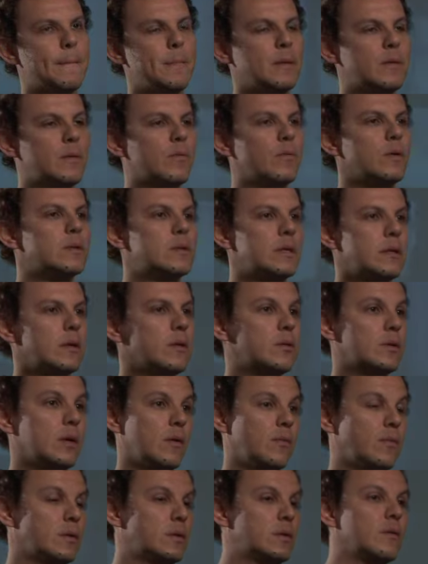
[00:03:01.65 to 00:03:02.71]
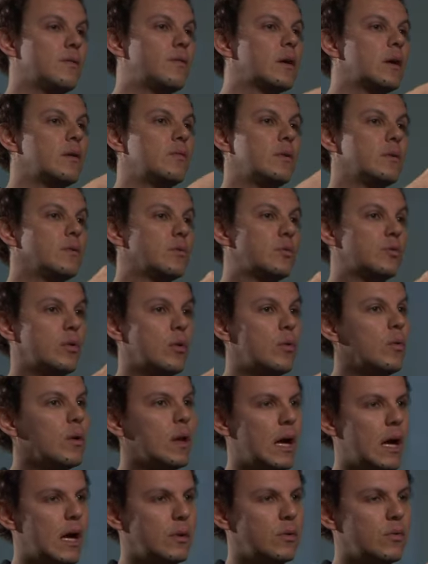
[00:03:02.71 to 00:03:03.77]
e se você deixar, você fica vendo só um
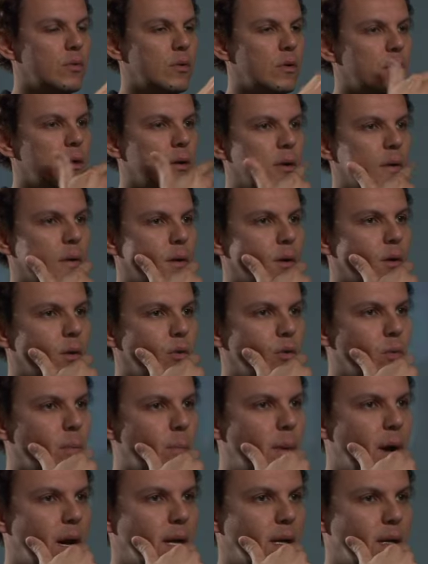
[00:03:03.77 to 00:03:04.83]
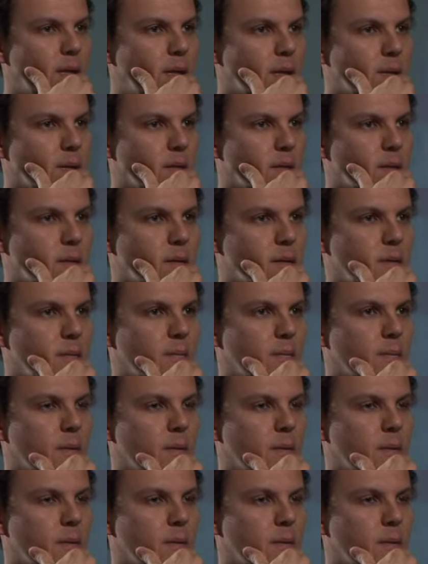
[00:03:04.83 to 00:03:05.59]
lado do país, assim.